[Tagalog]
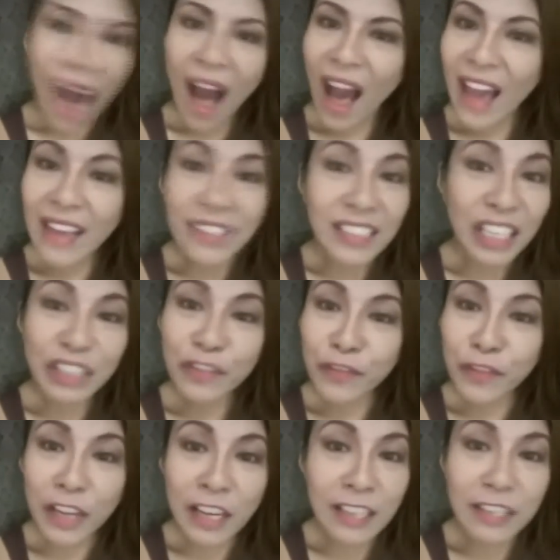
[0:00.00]
I didn't
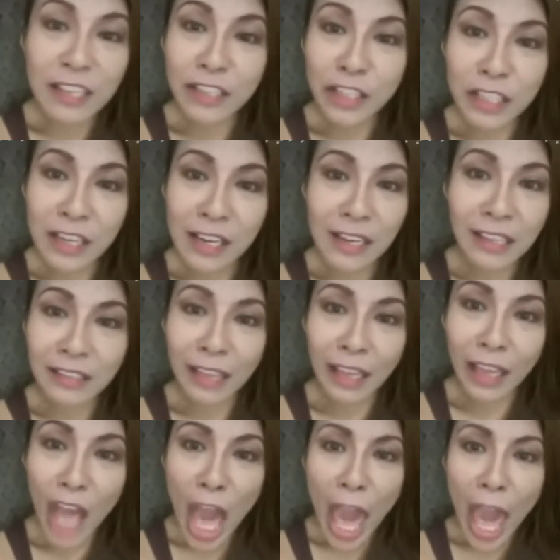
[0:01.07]
feel a
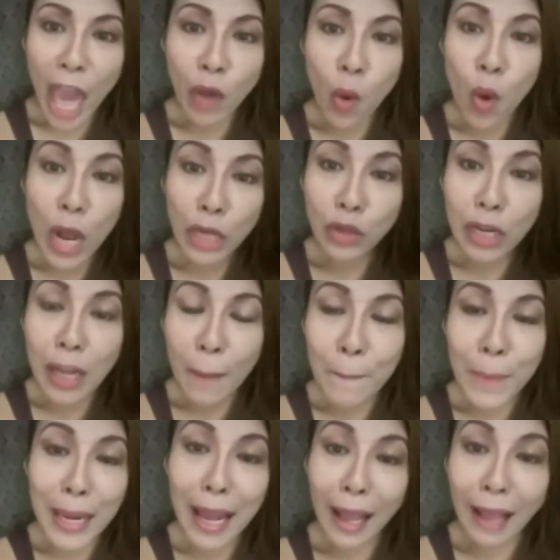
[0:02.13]
sincerity. Eh kung ganun lang
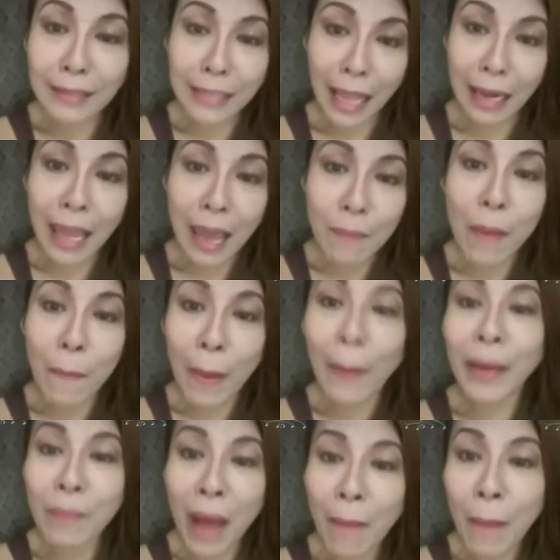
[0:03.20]
pala kadali,
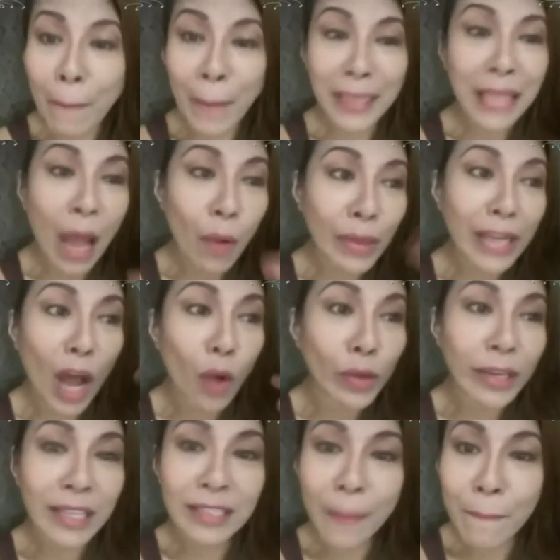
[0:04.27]
mapap- mapatawad ako
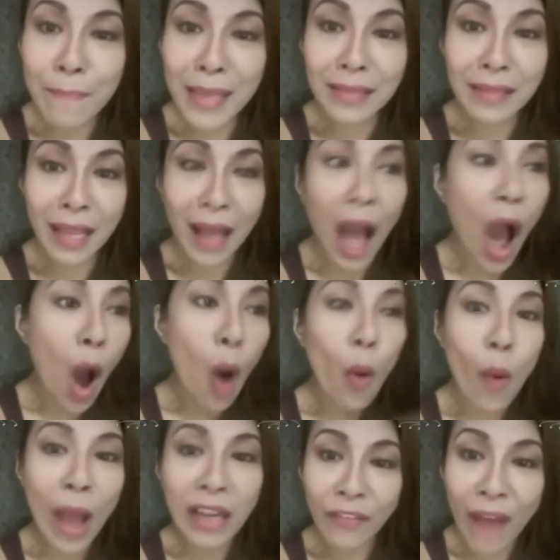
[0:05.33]
ng isang mistika,
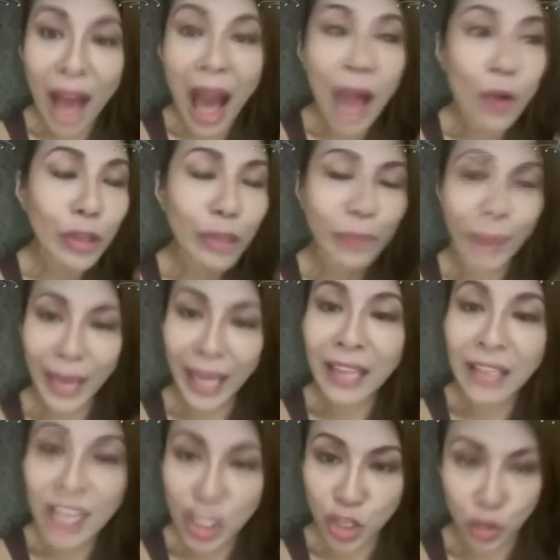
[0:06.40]
well, if I would be
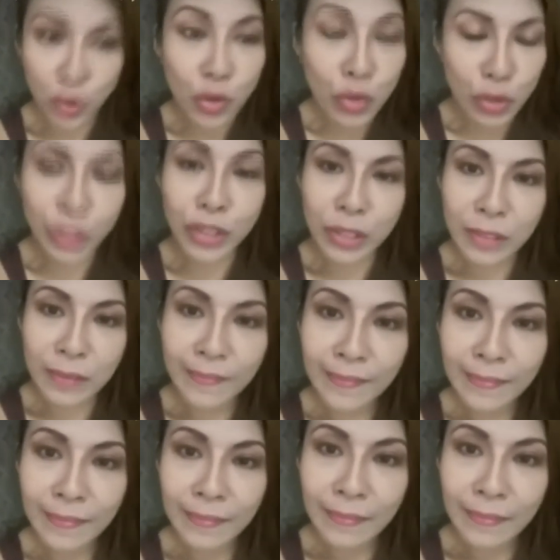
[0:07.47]
in his shoes,